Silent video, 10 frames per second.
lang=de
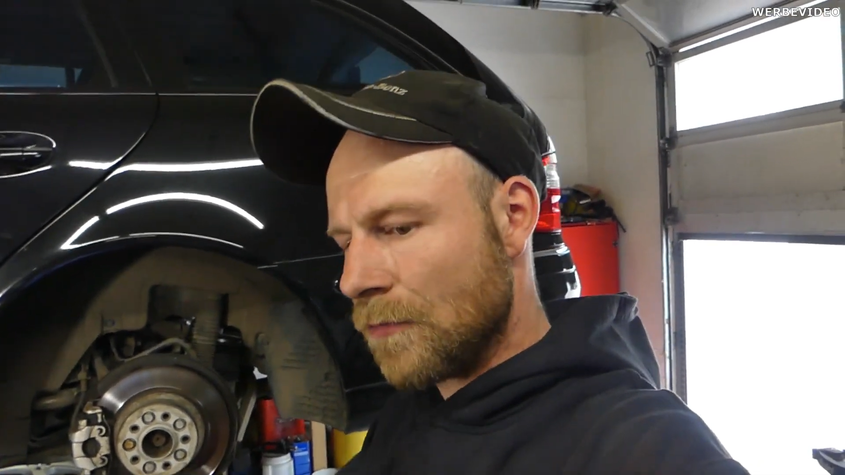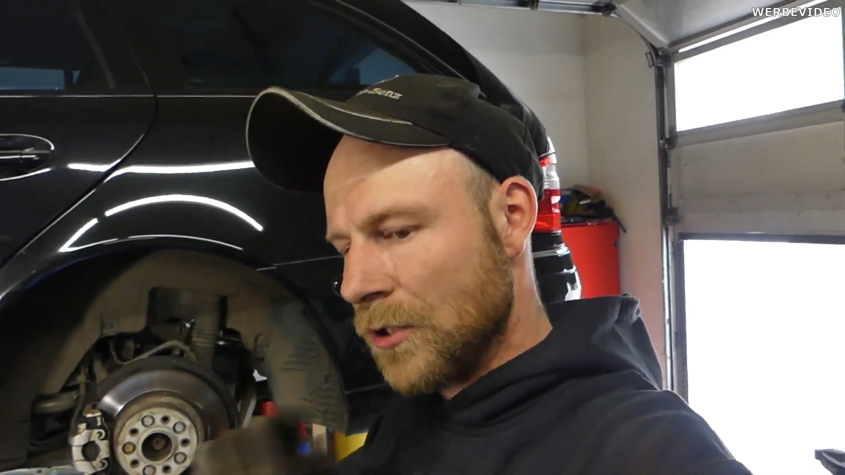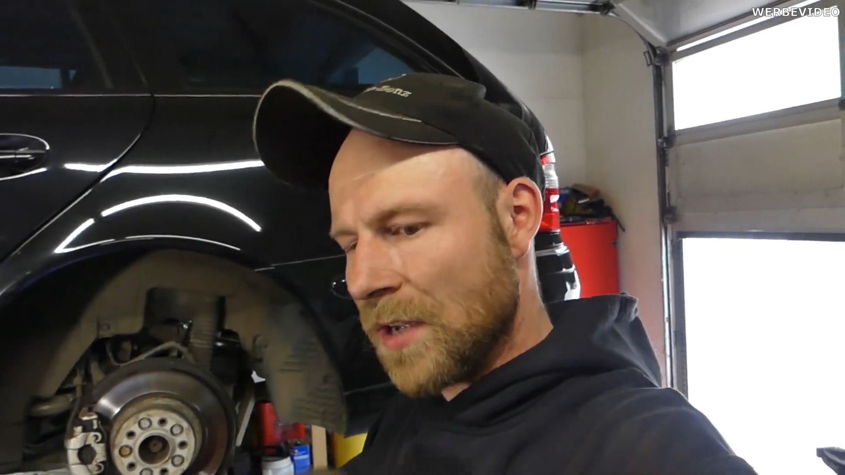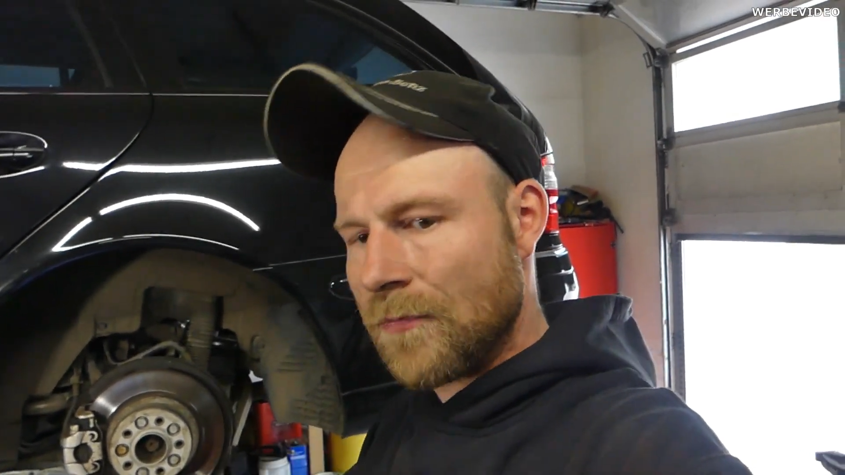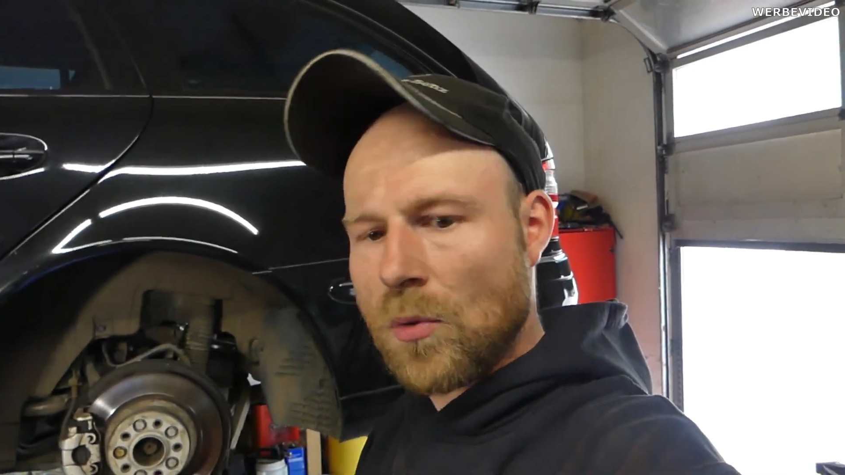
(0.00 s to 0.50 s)
von
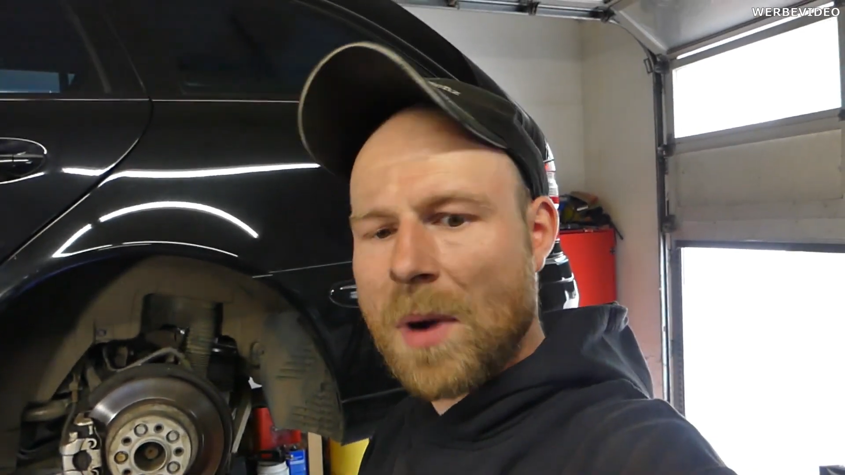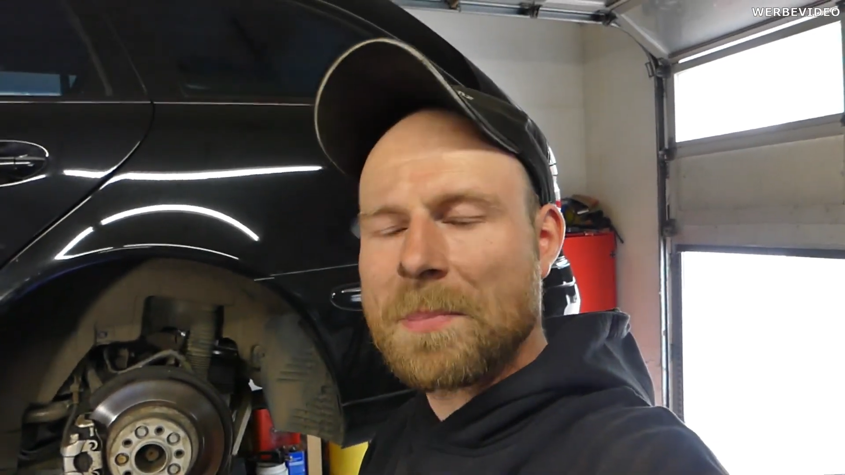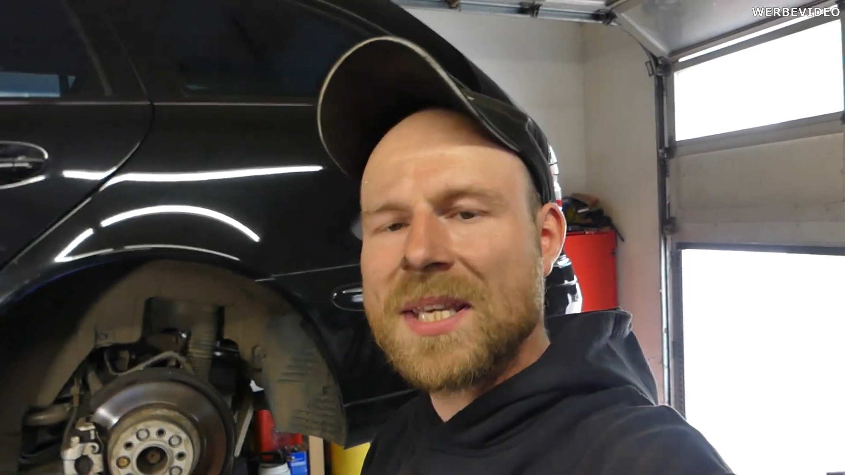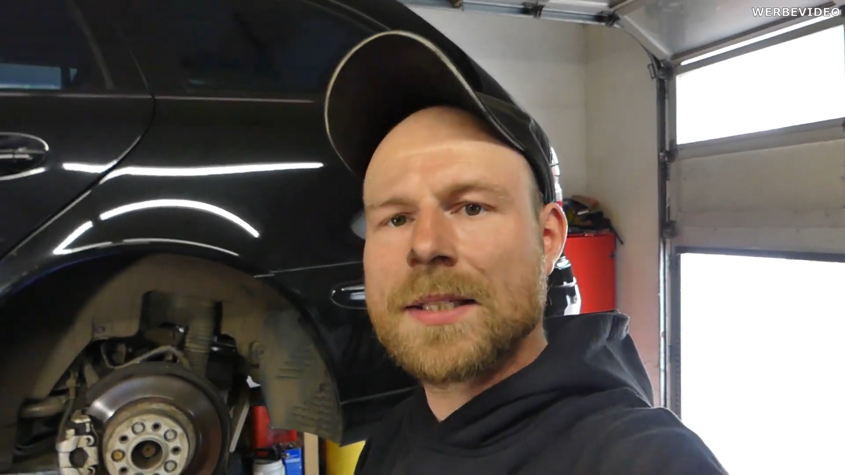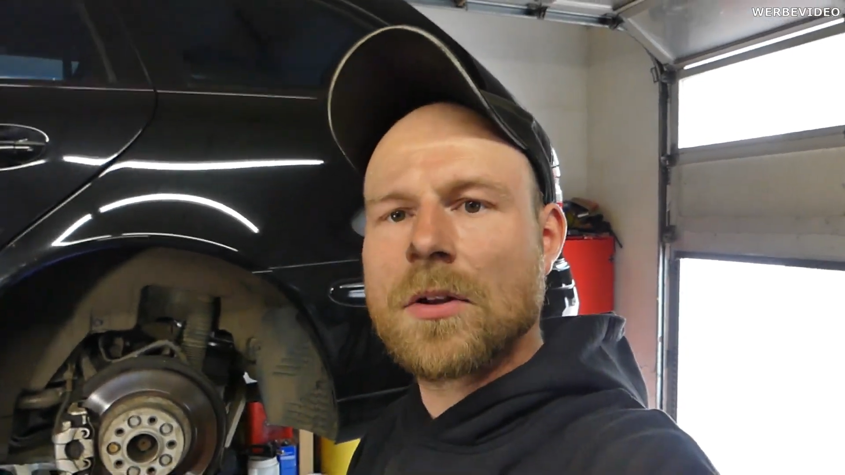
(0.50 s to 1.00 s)
der Firma
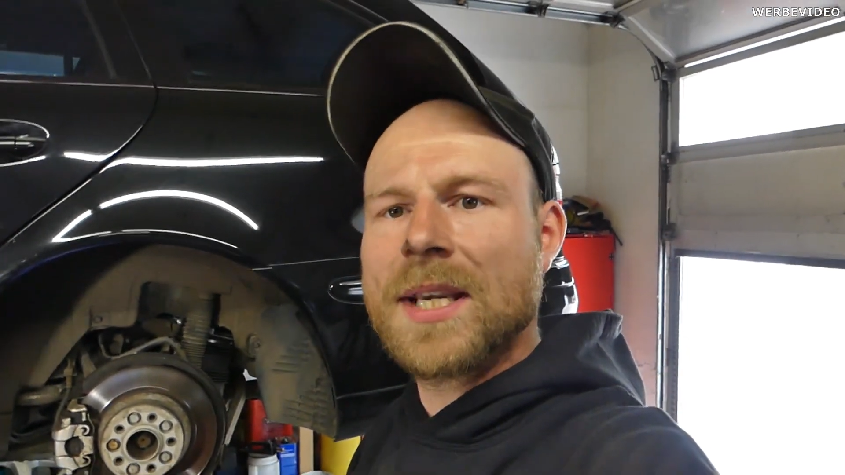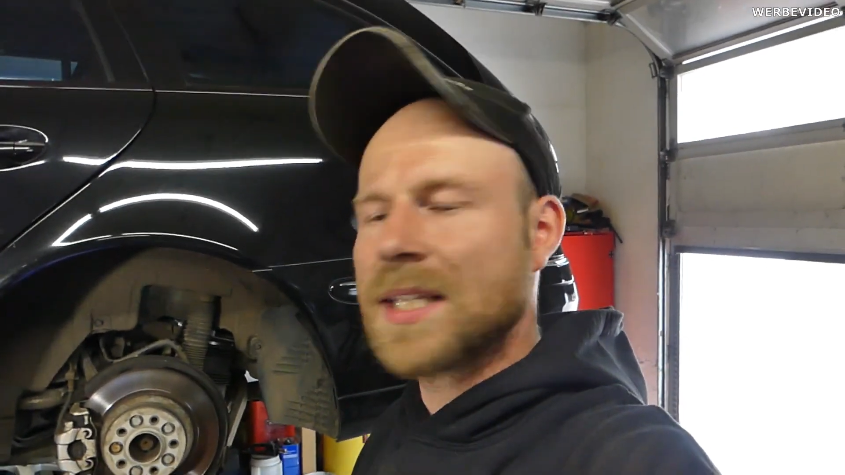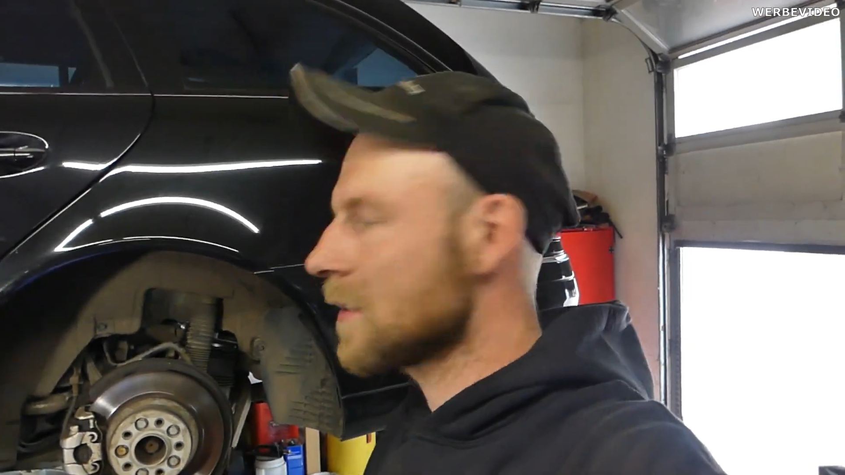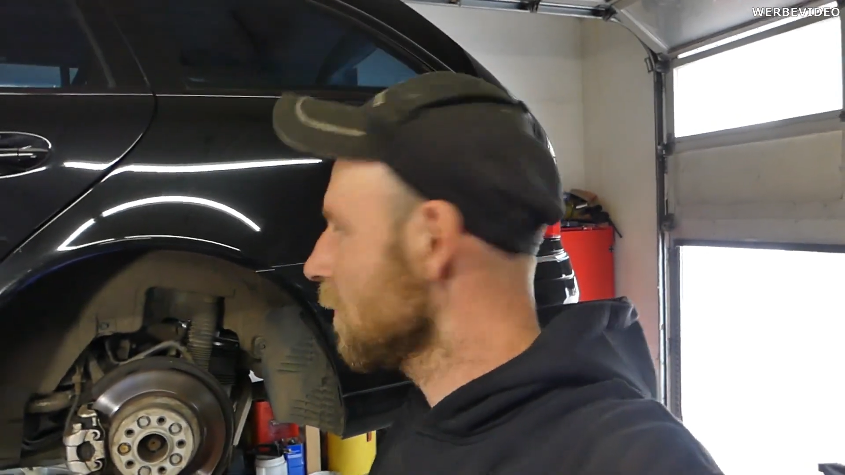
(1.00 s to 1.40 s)
Miesler jetzt